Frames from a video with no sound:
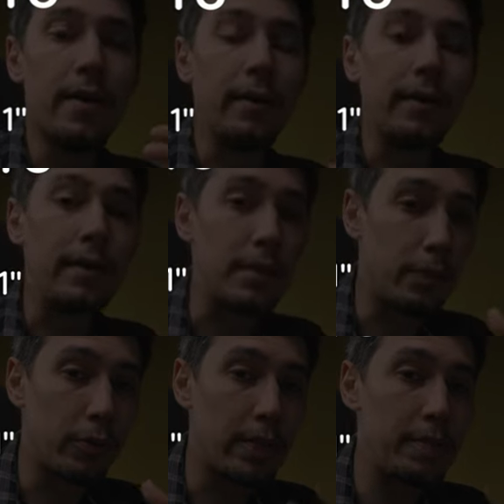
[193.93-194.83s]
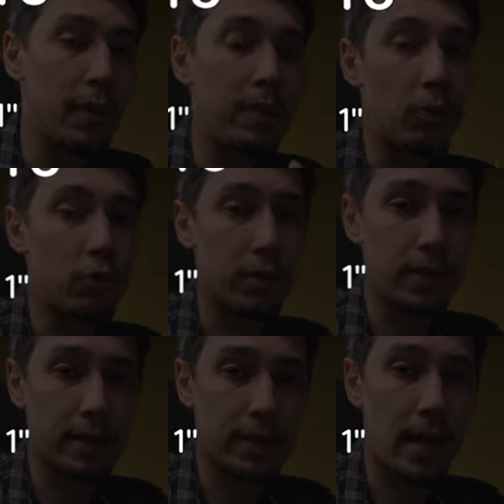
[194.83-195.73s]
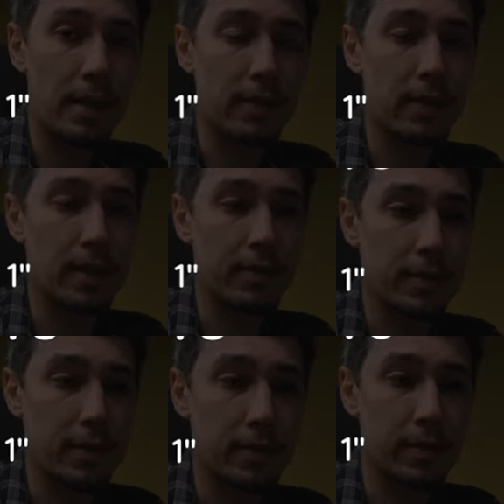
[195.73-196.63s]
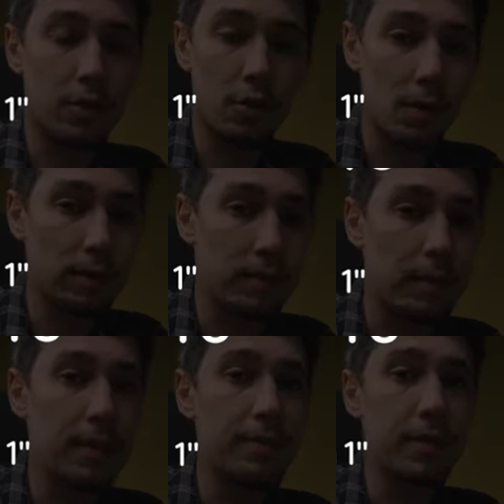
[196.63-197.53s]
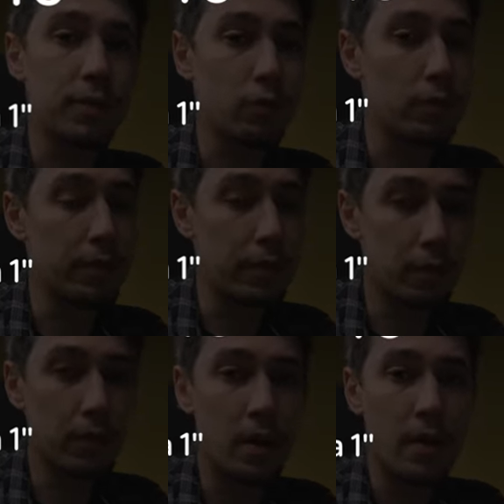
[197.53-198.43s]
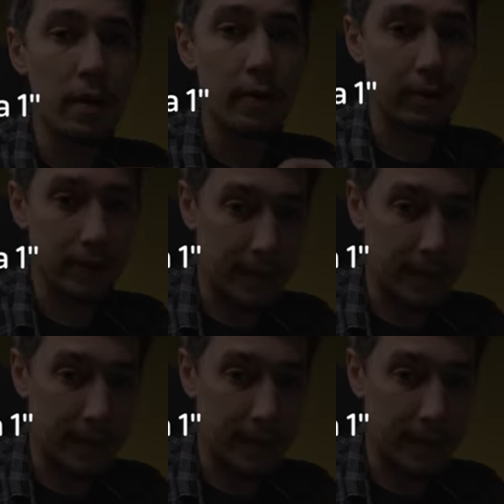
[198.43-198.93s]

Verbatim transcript: eh, disponibili, molto interessante la presenza del 50 mm sul vivo eh,